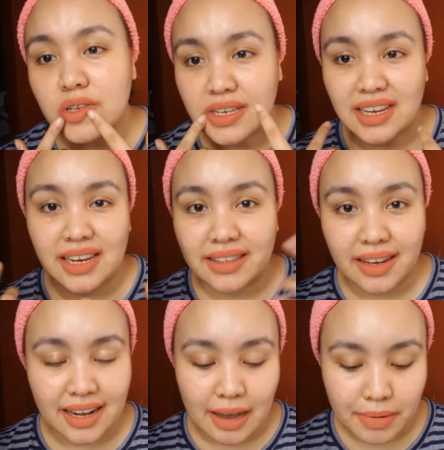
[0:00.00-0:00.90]
sa gilid
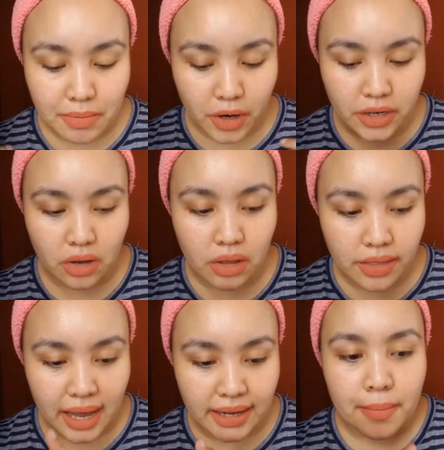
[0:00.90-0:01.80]
ng labi mo and all
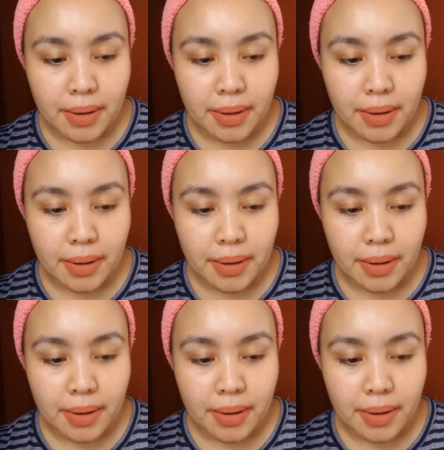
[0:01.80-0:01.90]
that.